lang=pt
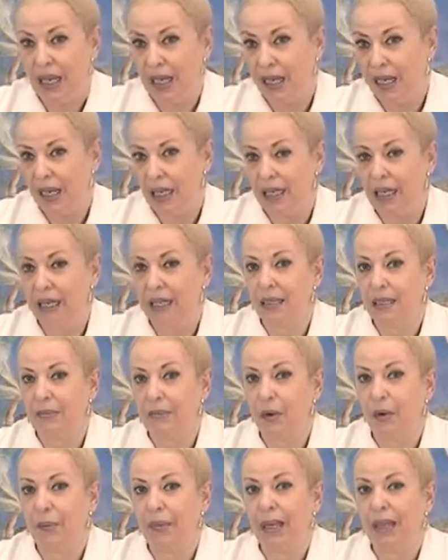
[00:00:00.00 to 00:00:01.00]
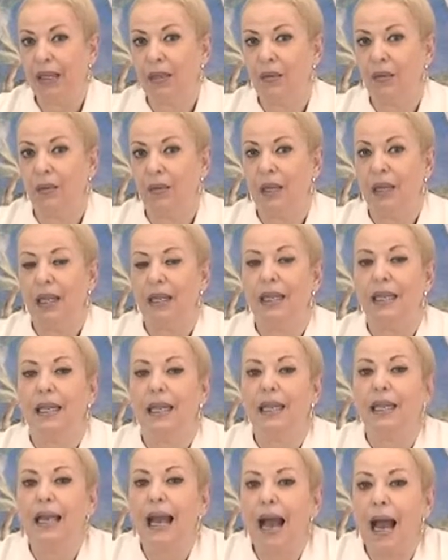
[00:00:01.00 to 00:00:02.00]
E é nesse momento que
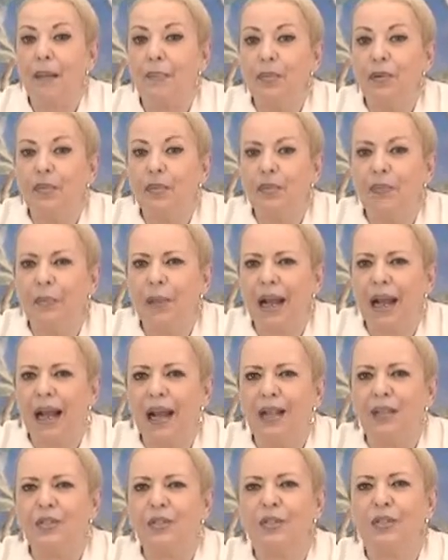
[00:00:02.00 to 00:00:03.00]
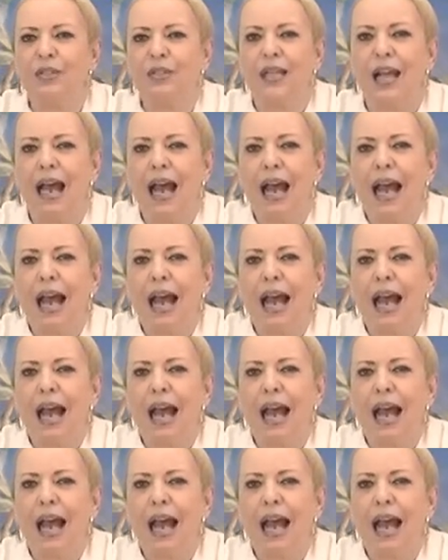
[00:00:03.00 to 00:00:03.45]
ele abre os braços,